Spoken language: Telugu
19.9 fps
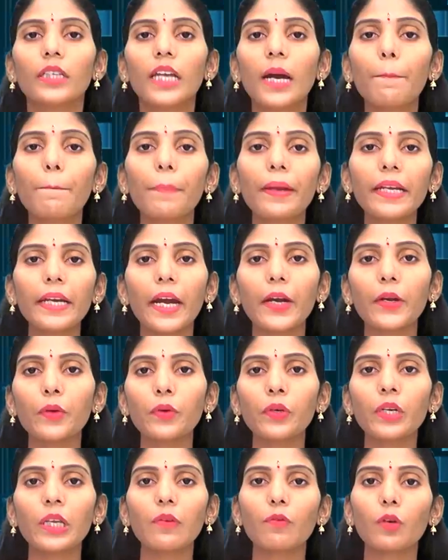డంపింగ్ యార్డ్
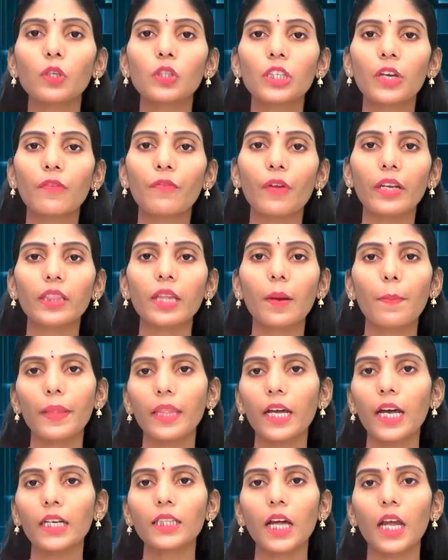నుండి వచ్చే వ్యర్థ
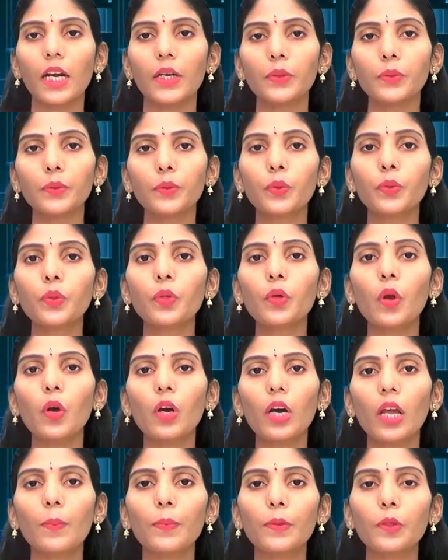పదార్థాలను కుందులో
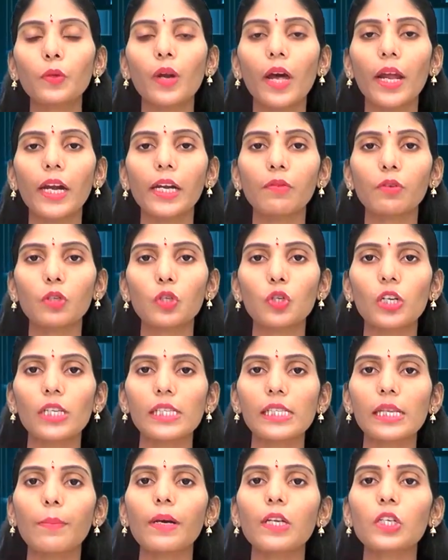కలుపుతున్నారని వచ్చిన
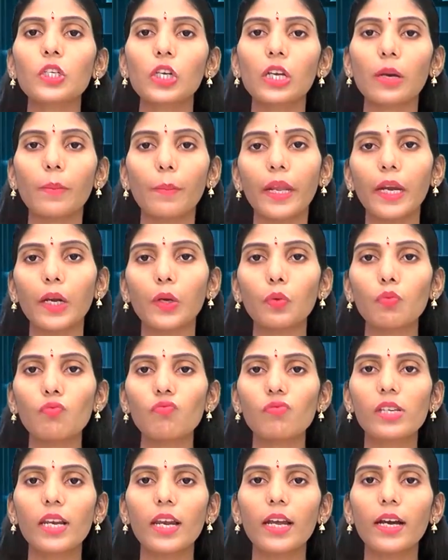సమాచారం మేరకు
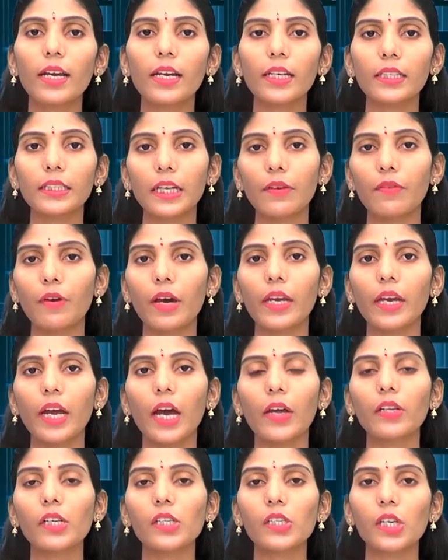జిల్లా కలెక్టర్ వారి
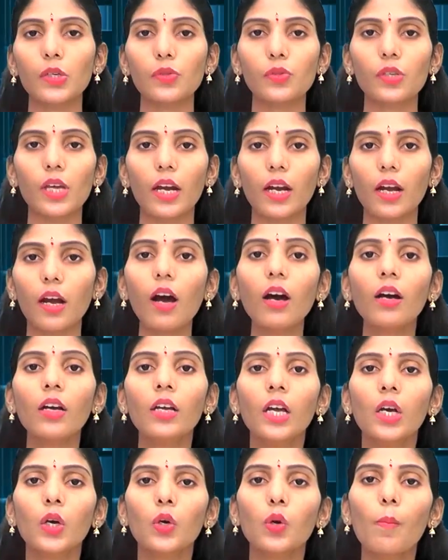ఆదేశానుసారంగా
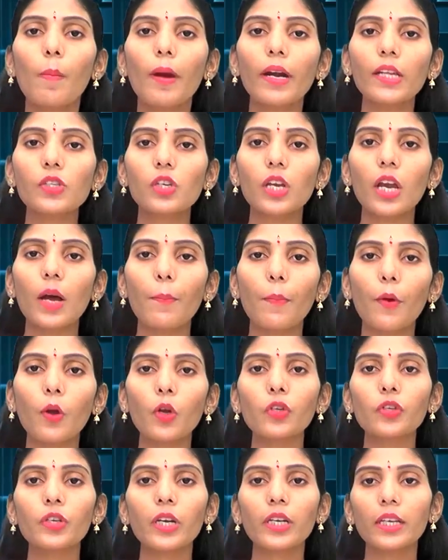ఉమ్మడి జిల్లా
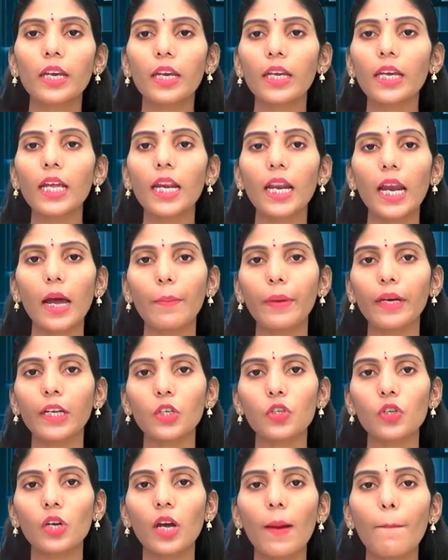పొల్యూషన్ ఏఈ
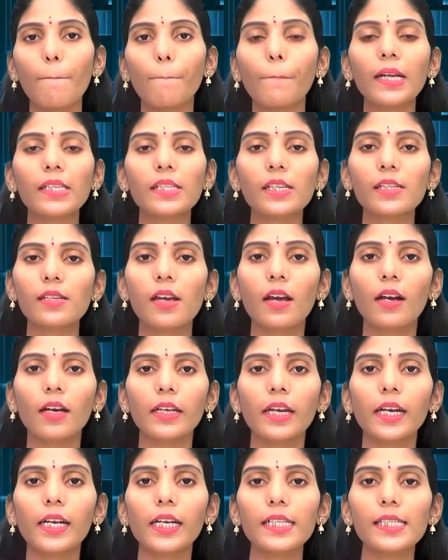రామకృష్ణ మత్స్యశాఖ
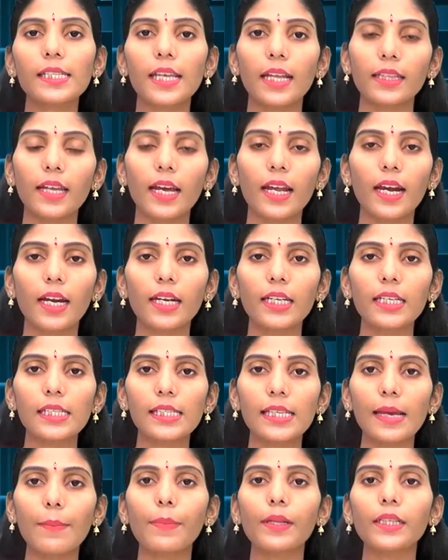ఏడి సంధ్యారాణి
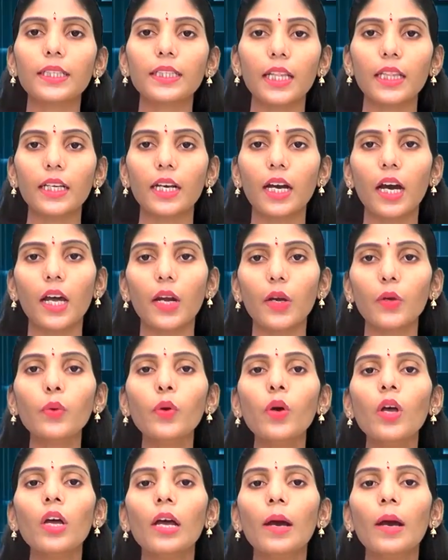సంబంధిత అధికారులు
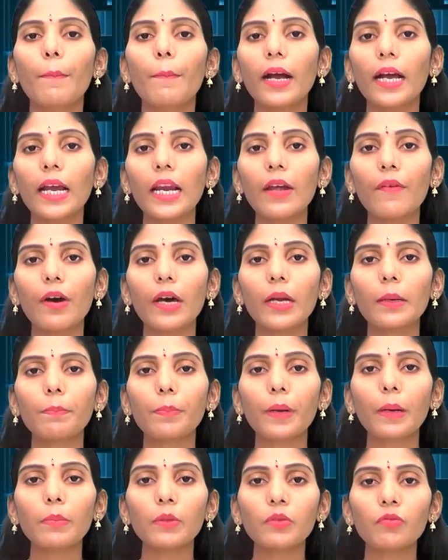మంగళవారం
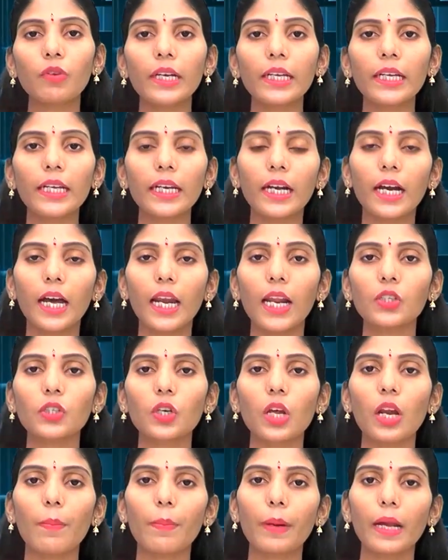ప్రభుత్వ డిగ్రీ
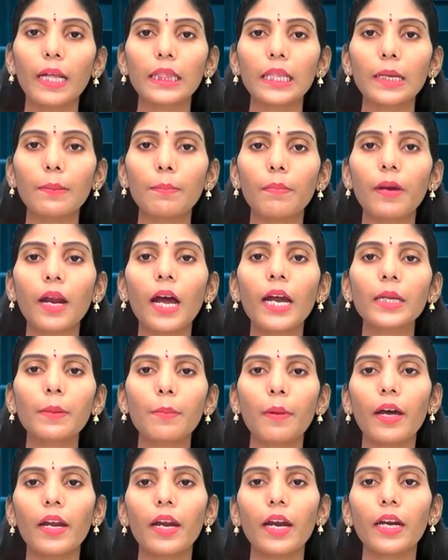కళాశాల ప్రాంతం
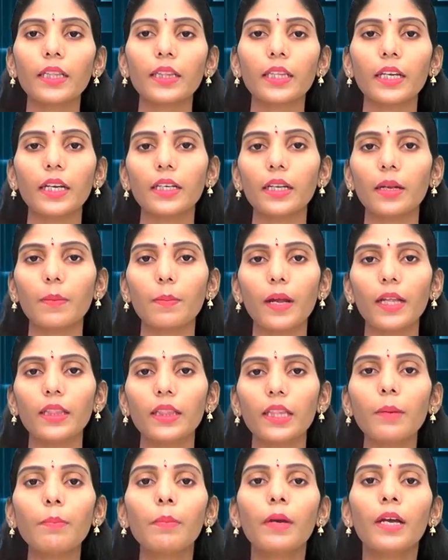రాణి మహారాణి థియేటర్
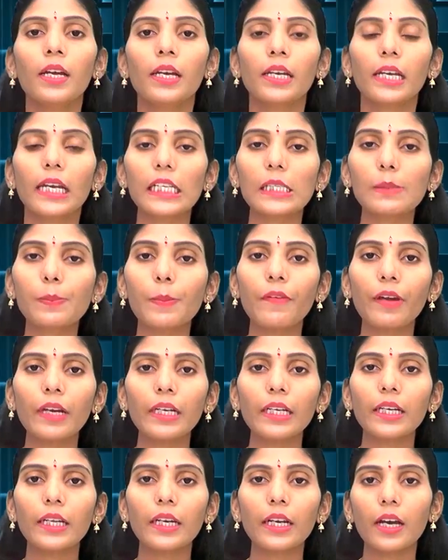ప్రాంతం ఎస్పీవై
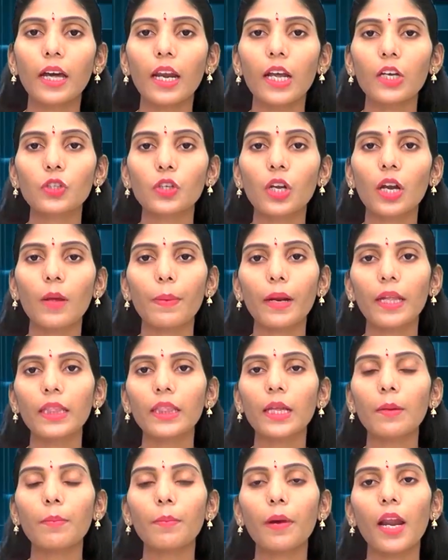డిగ్రీ కళాశాల
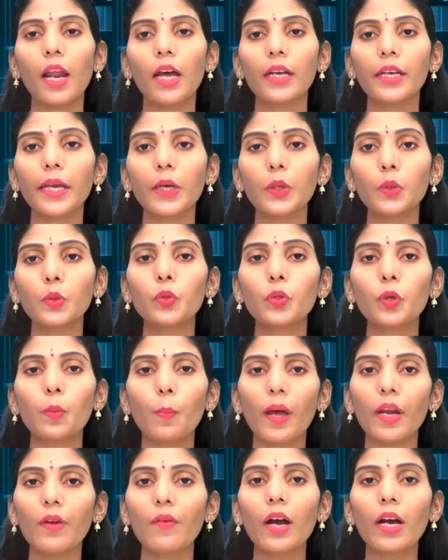ప్రాంతం అలాగే కుందు
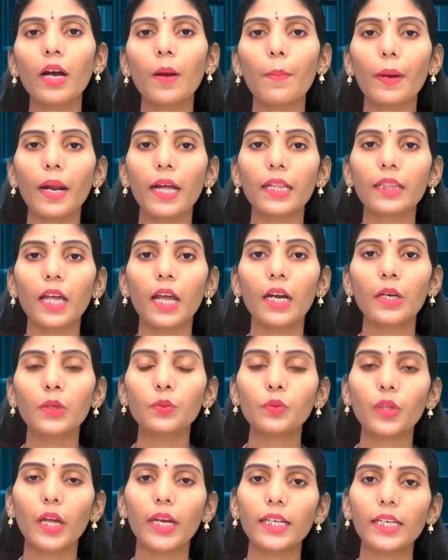పరివాహక ప్రాంతాలను
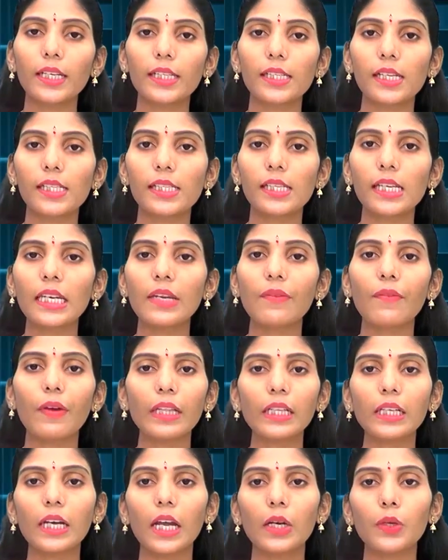తనిఖీ చేసి
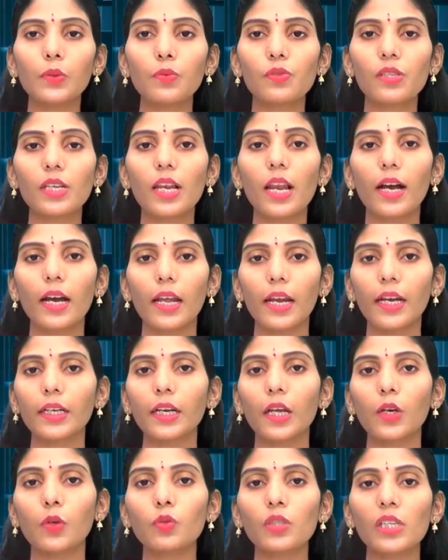నివేదికలను జిల్లా
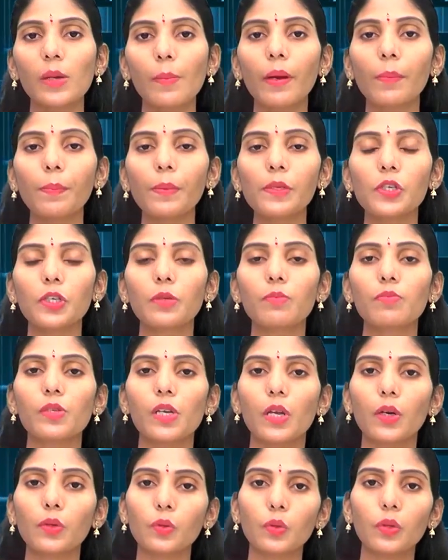కలెక్టర్ కు సమర్పించడం
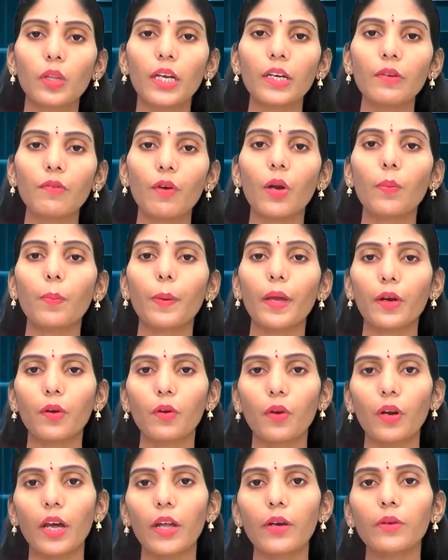జరుగుతుందని వారు
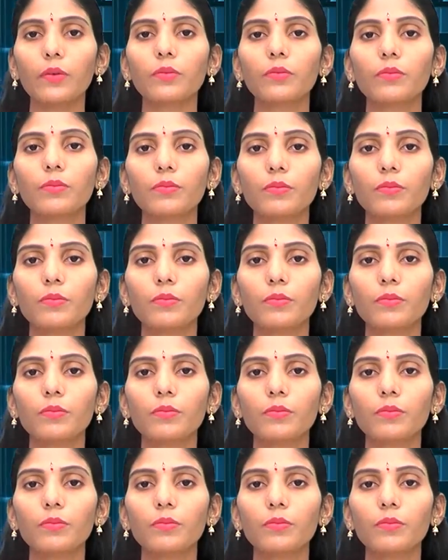పేర్కొన్నారు